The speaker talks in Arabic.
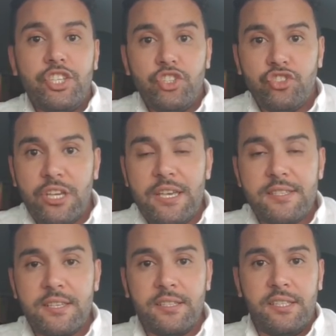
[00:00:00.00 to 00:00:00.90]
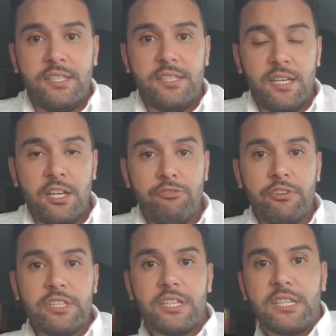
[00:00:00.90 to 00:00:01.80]
إجازة عيد
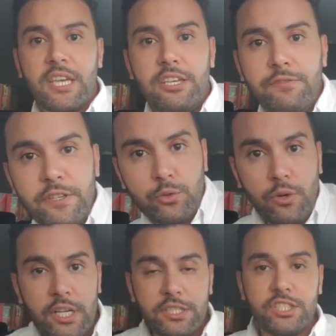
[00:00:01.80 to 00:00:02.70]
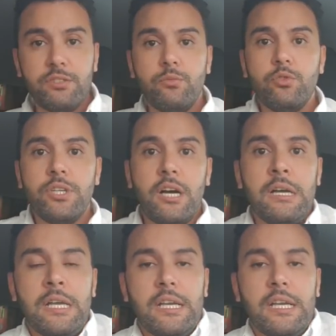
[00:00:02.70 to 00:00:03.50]
الفطر كيف تقدمون